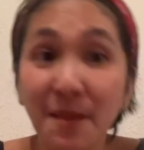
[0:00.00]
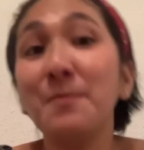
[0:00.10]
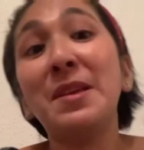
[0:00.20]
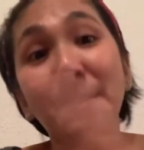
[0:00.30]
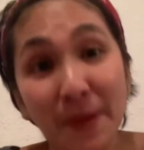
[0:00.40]

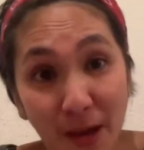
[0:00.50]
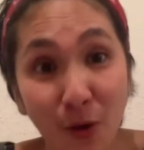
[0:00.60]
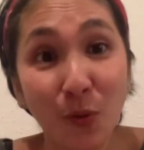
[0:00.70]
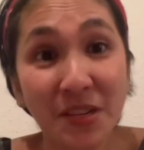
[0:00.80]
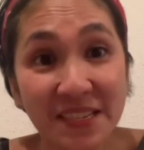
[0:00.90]
binibigay
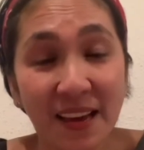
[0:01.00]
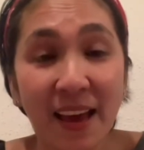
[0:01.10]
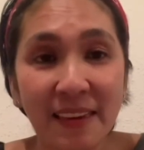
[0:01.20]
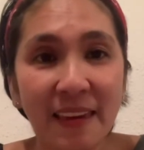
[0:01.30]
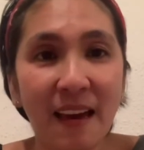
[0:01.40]
ko ulit sa
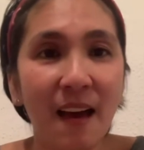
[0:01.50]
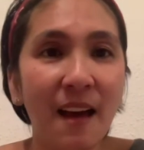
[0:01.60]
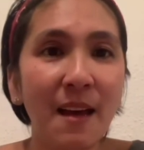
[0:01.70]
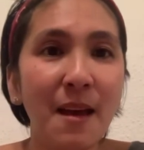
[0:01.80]
kanya.